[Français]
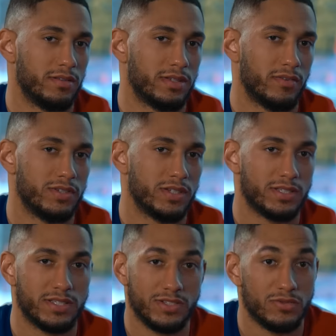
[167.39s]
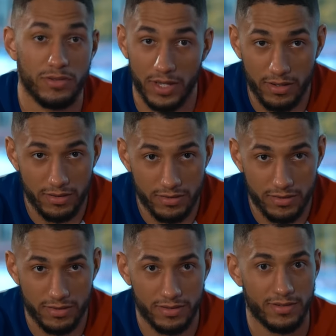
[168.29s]
Ça veut dire, si je viens,
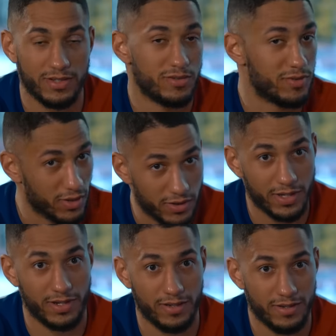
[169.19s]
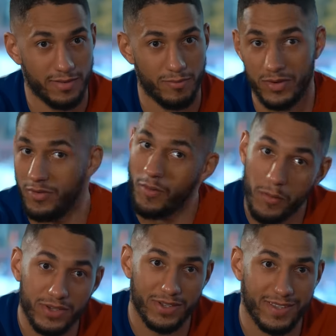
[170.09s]
je vais t'entraîner. Mais je vais
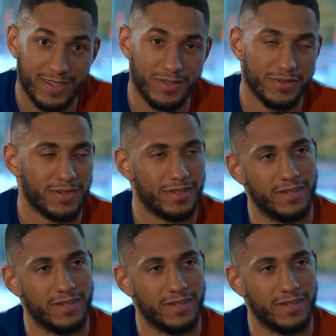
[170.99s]
vraiment t'entraîner, tu vois.